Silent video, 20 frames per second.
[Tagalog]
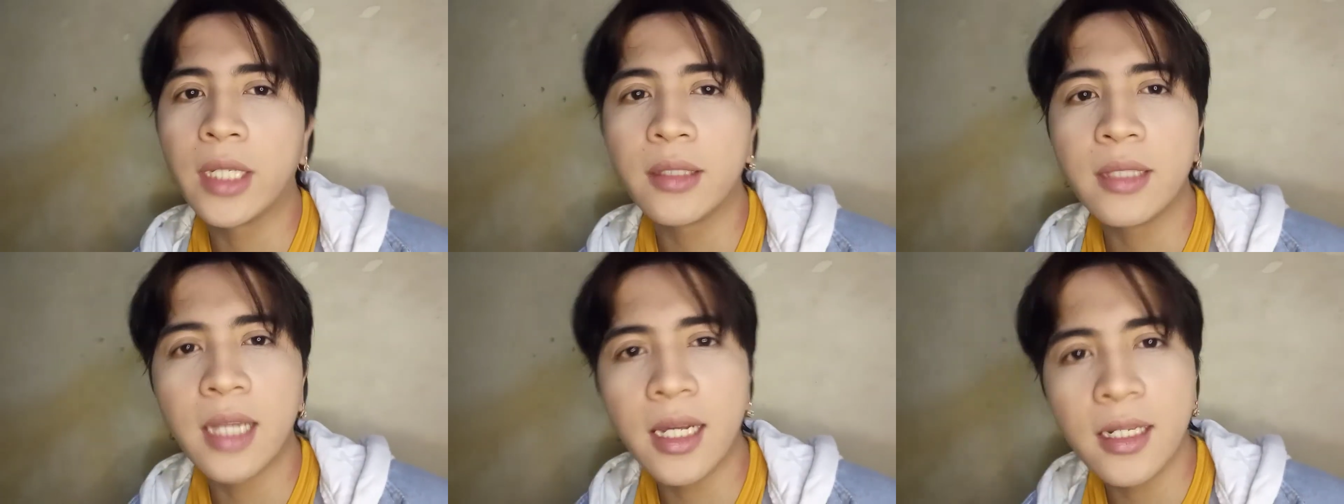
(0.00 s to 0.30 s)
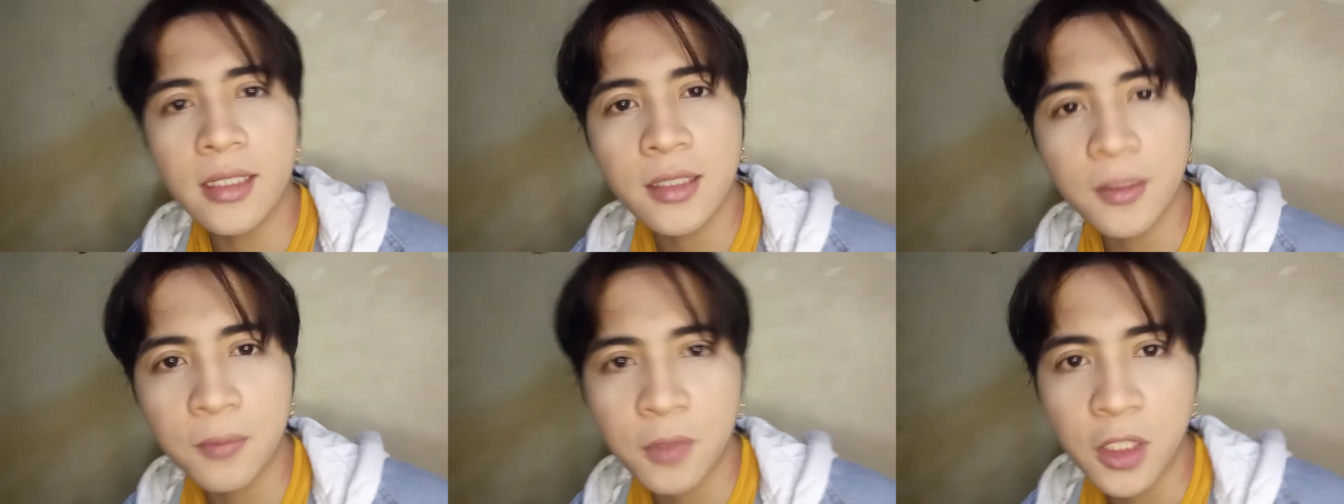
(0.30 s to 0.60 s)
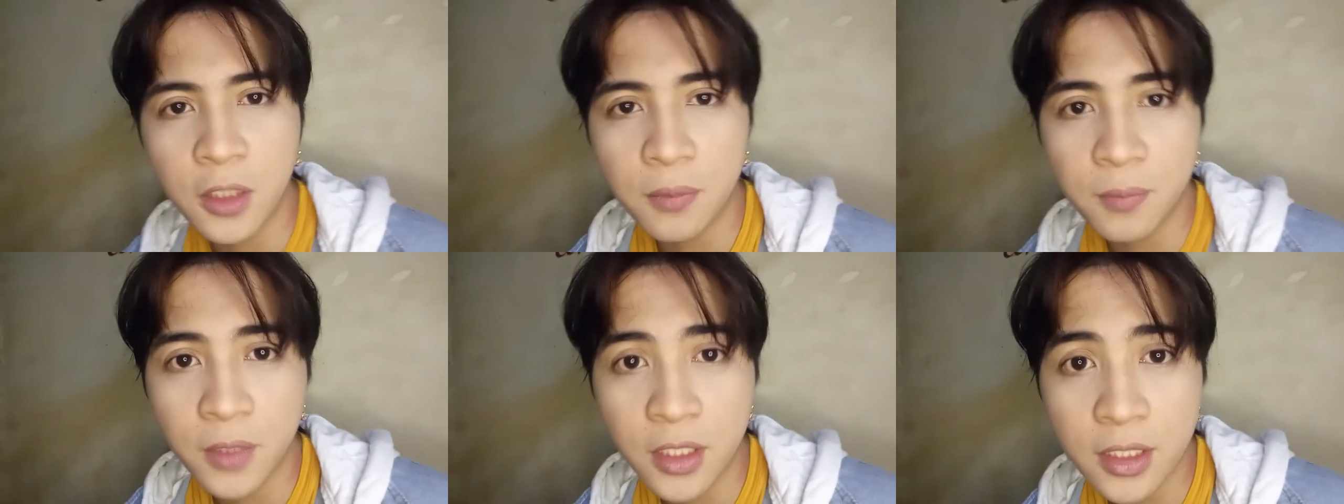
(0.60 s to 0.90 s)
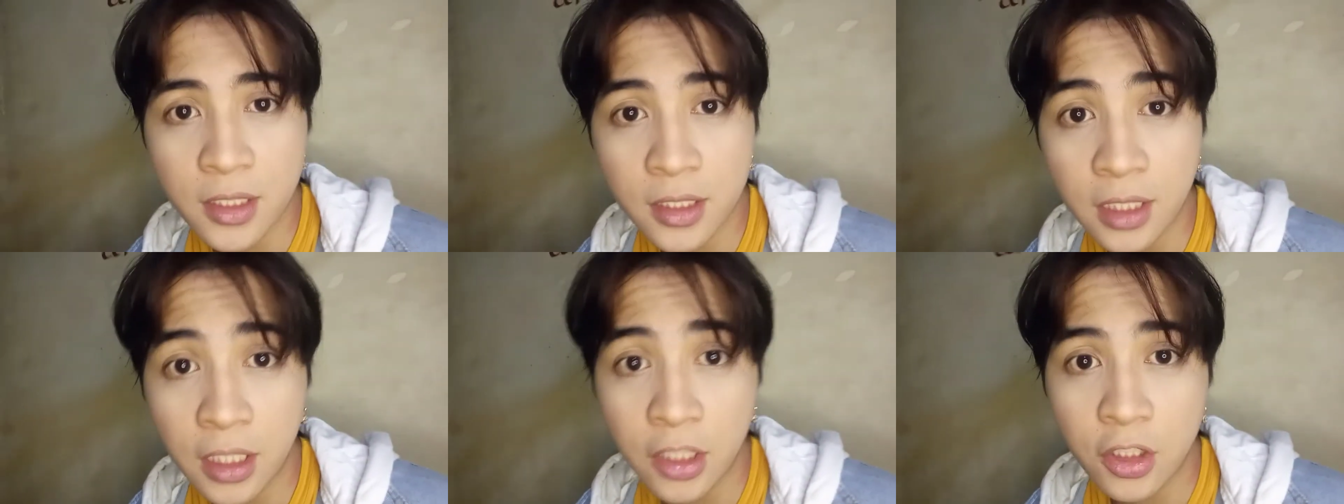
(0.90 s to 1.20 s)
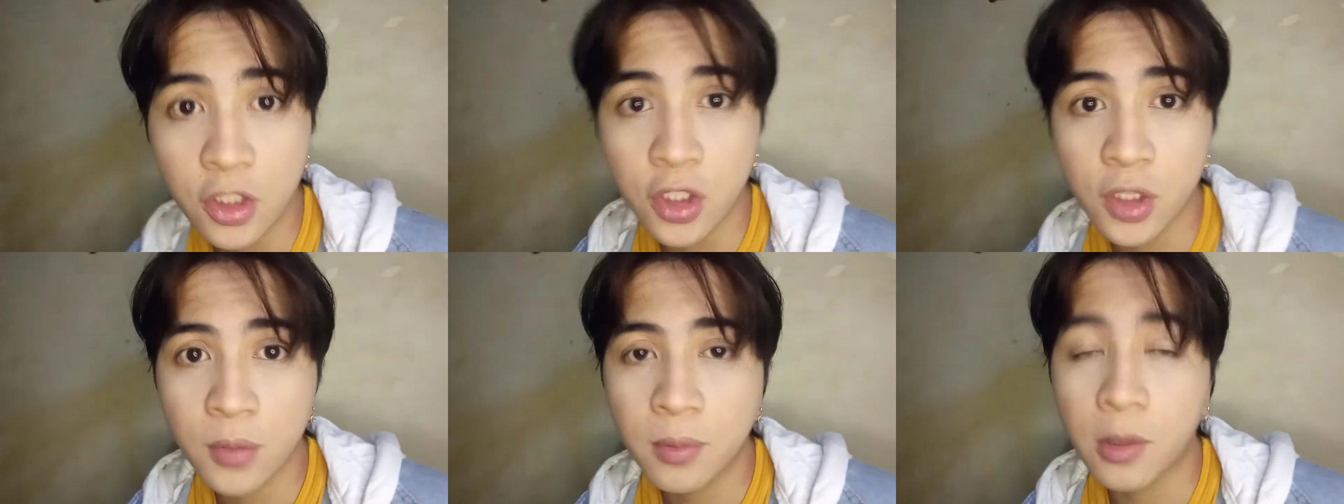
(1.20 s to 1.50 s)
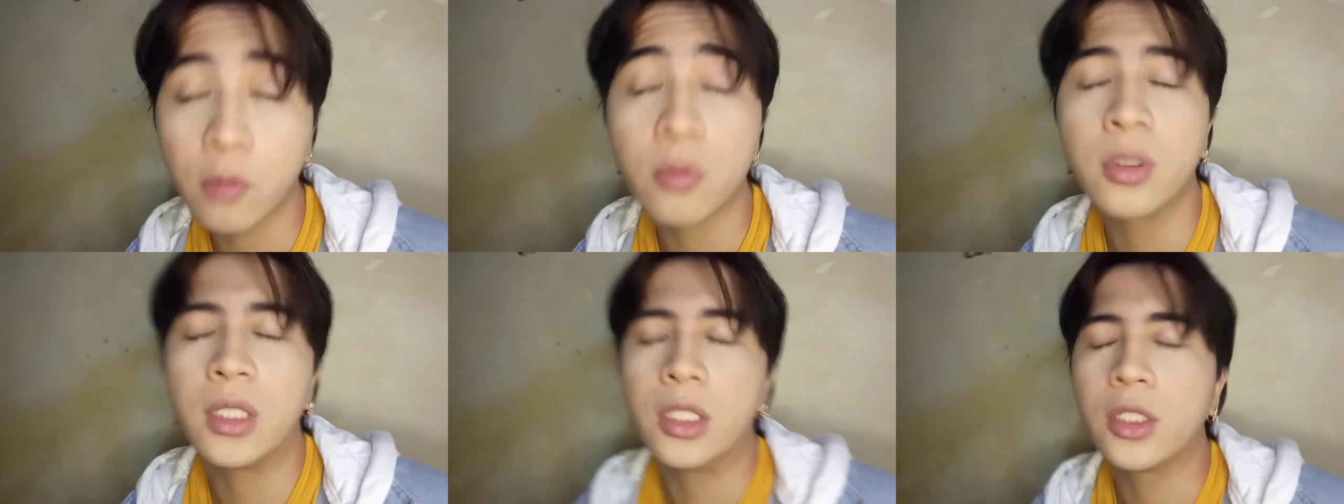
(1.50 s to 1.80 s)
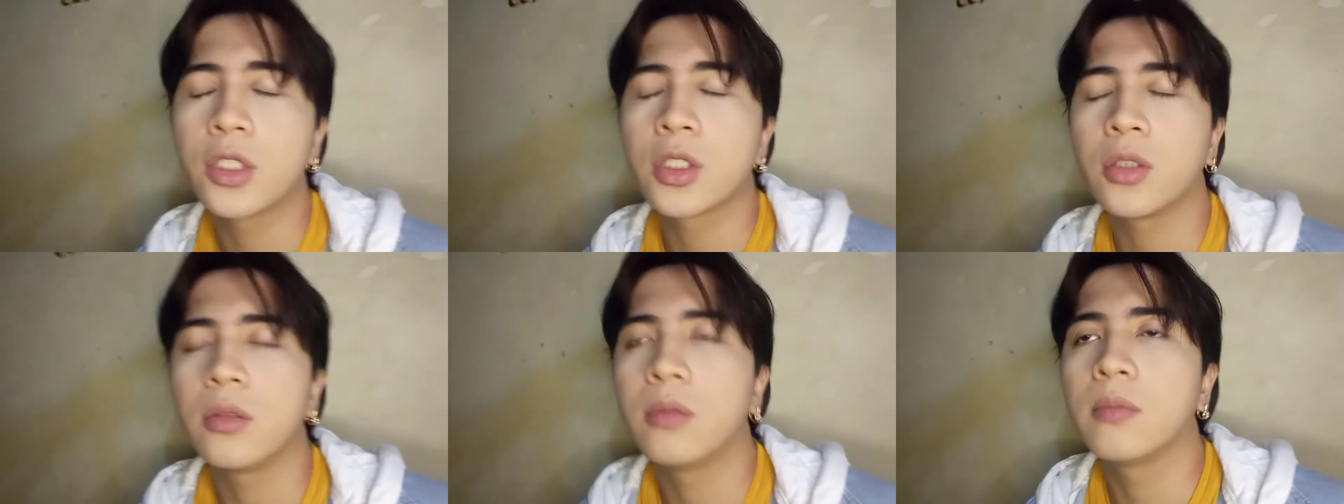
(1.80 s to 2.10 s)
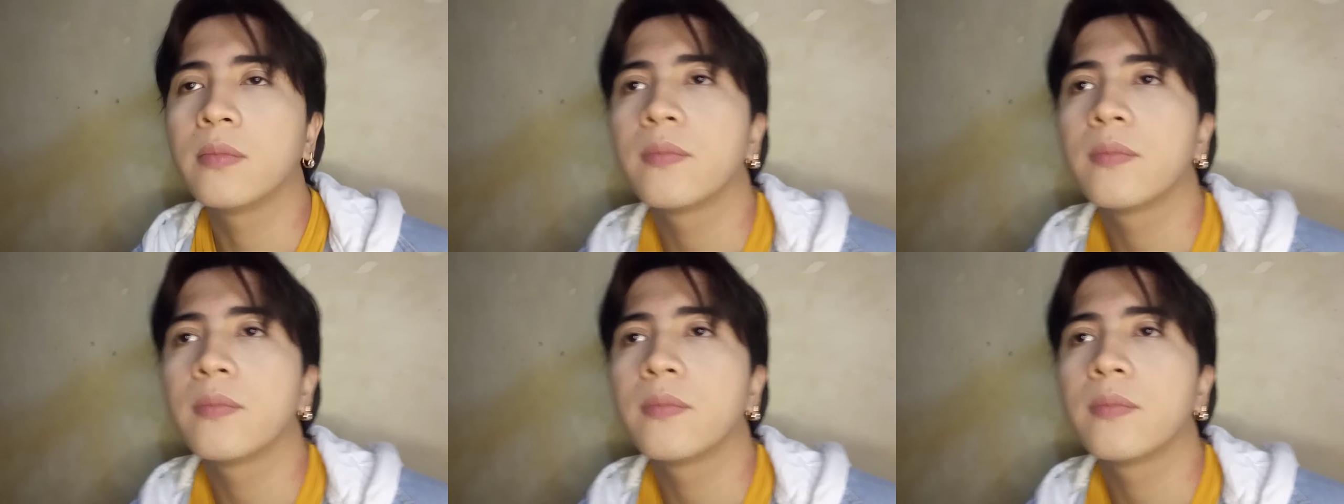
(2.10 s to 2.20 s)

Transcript: yan dahil sa Philippine Stagers Foundation.